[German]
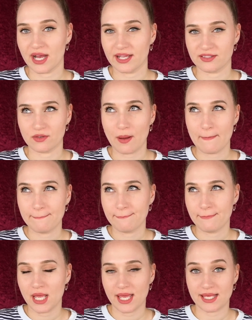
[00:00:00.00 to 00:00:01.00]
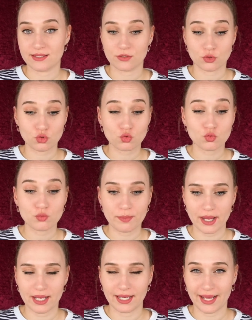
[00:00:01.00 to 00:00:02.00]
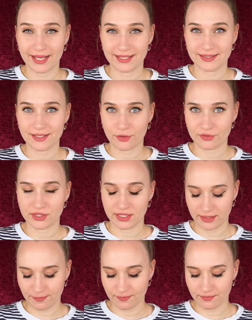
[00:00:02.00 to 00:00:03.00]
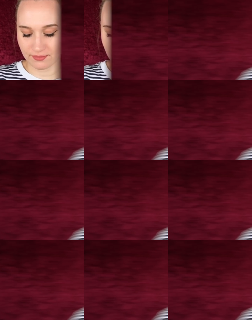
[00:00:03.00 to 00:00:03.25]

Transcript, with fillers: Also er ist super leicht auf den Lippen.